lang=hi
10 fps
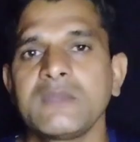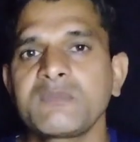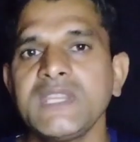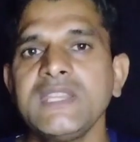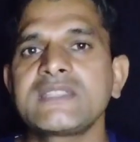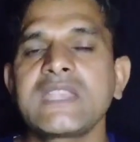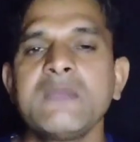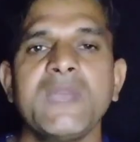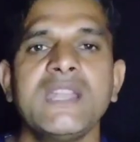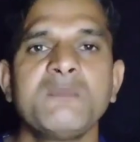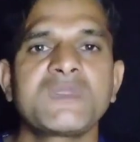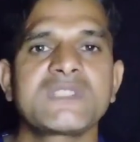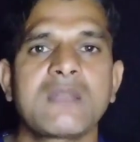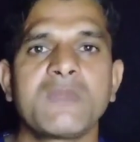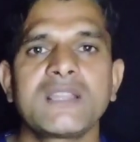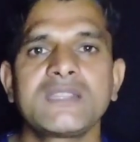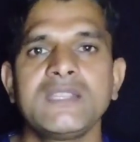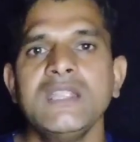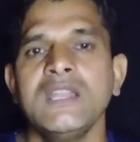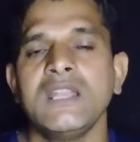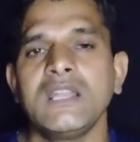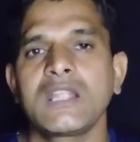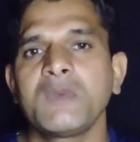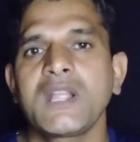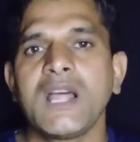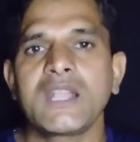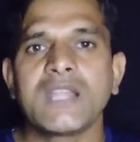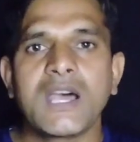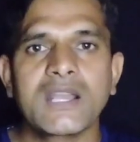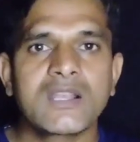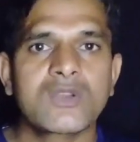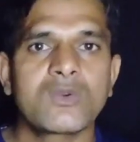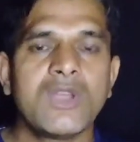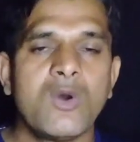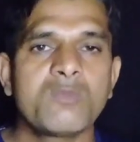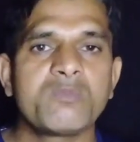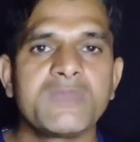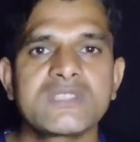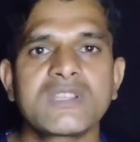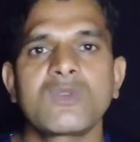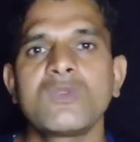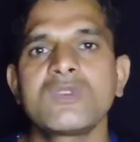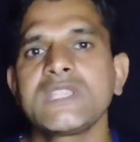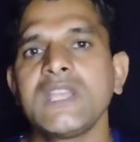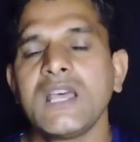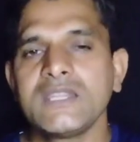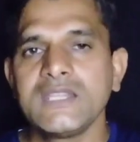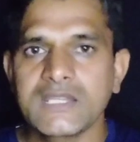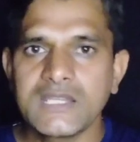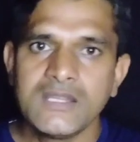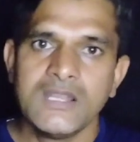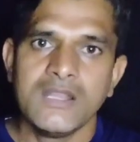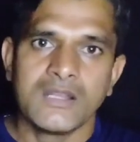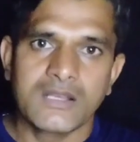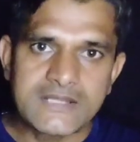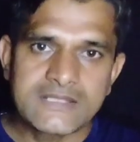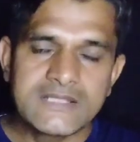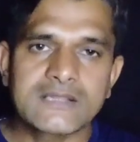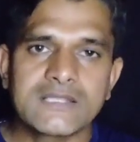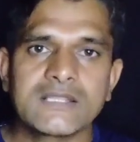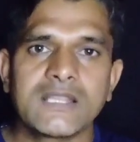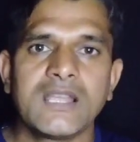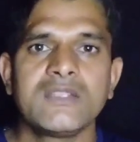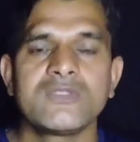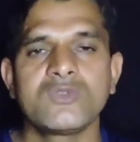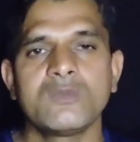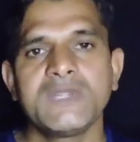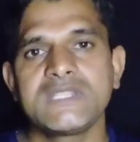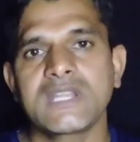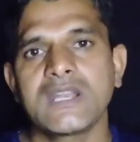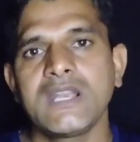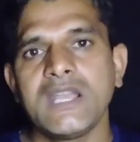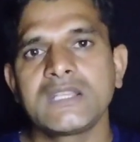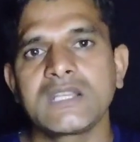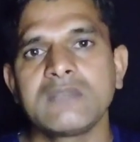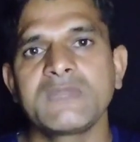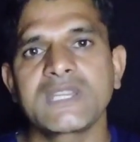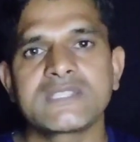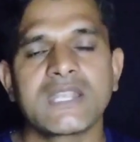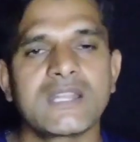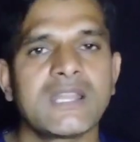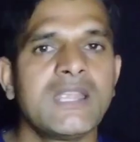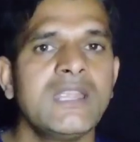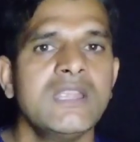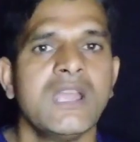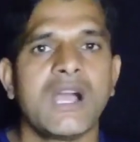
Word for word: जबकि इसके पहले प्रसार भारती लगभग 18 करोड़ और 20 करोड़ से अधिक की राशि रखता था जो भी जनरल एंटरटेनमेंट के चैनल हैं